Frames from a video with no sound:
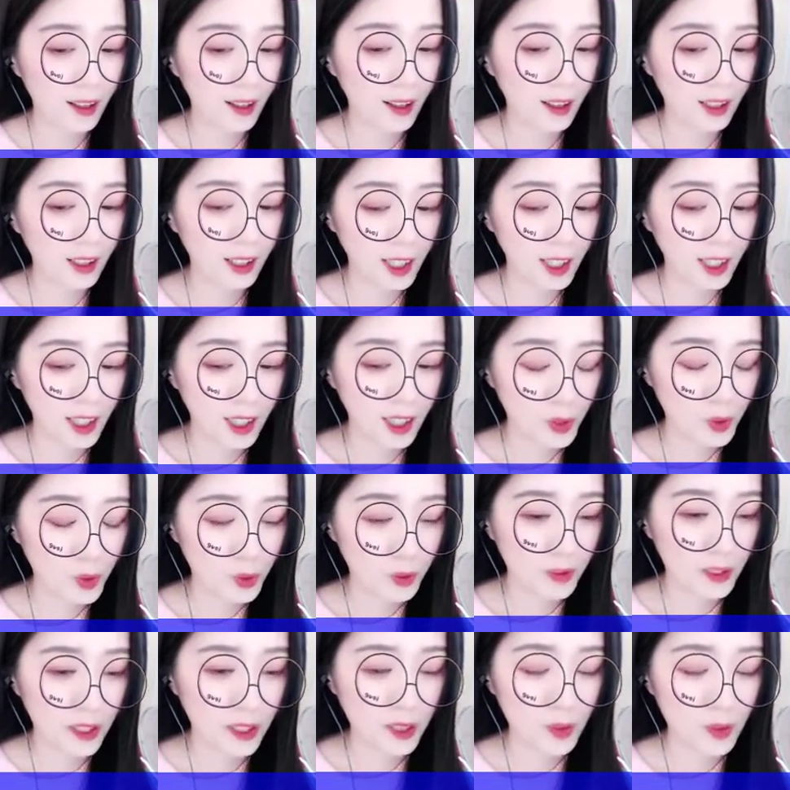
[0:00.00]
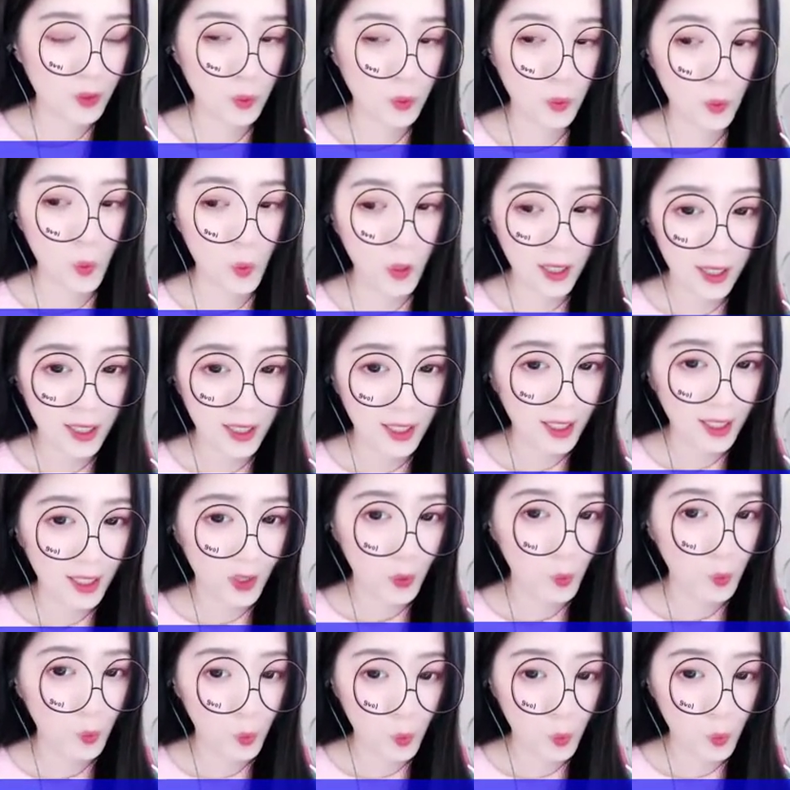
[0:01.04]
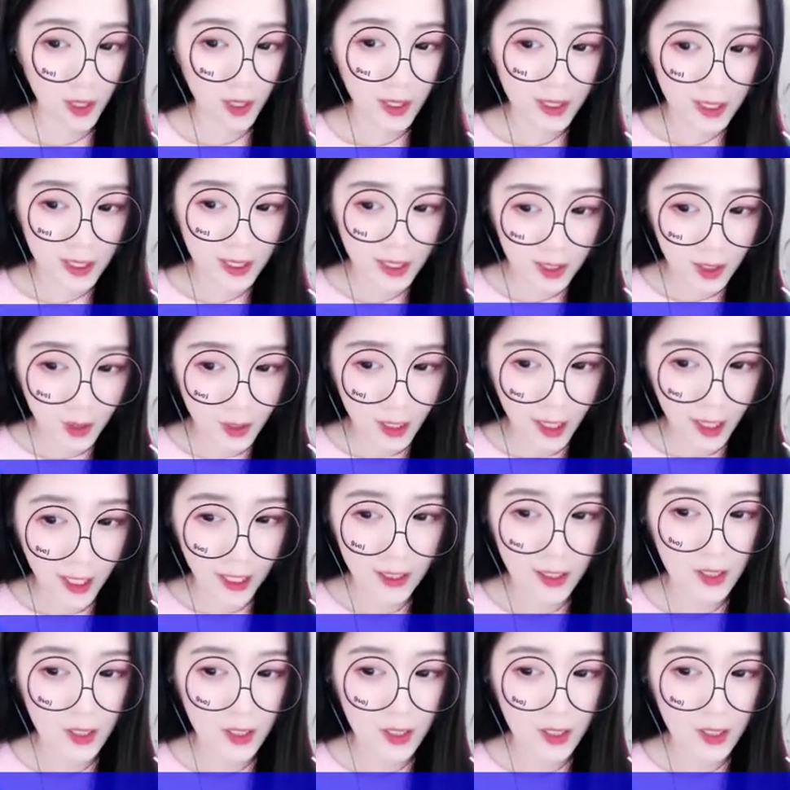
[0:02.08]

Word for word: 苏妃对着芷衡，面容冷酷。